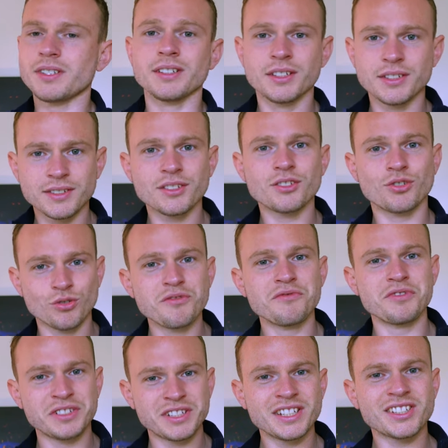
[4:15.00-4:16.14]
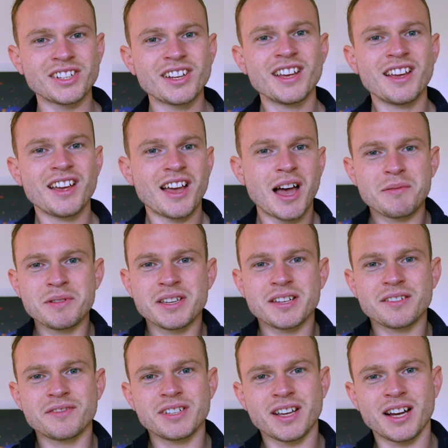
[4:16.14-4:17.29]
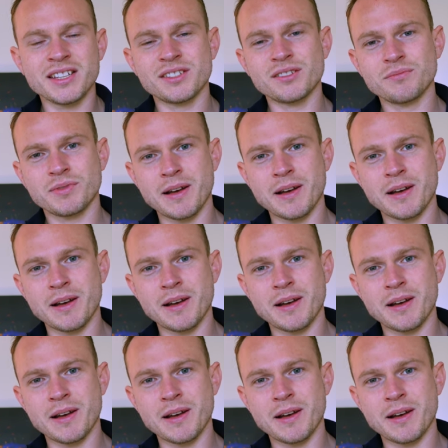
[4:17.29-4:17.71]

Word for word: das ist schön für dich, aber irgendwie kannst,